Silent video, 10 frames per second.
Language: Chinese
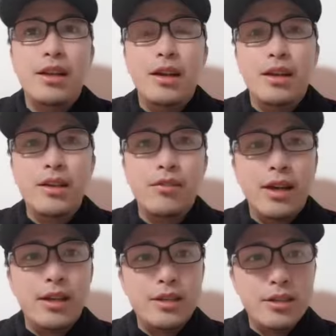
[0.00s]
呃，另外
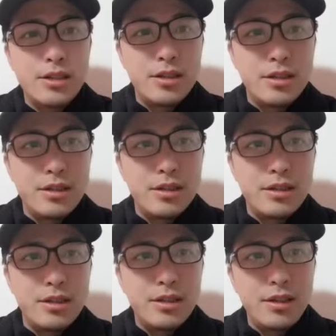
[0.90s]
呢，就
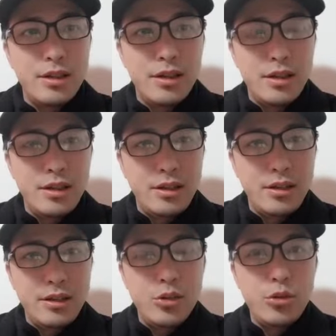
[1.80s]
是呃，
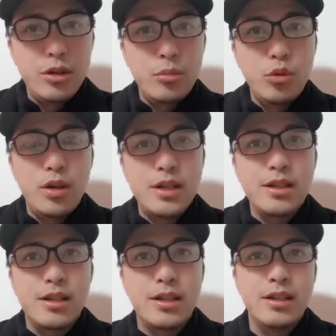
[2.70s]
音乐不光是
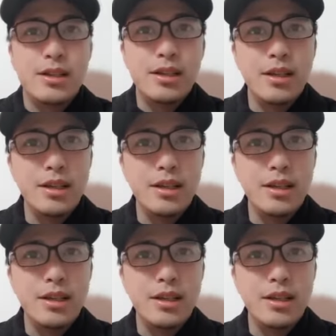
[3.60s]
可以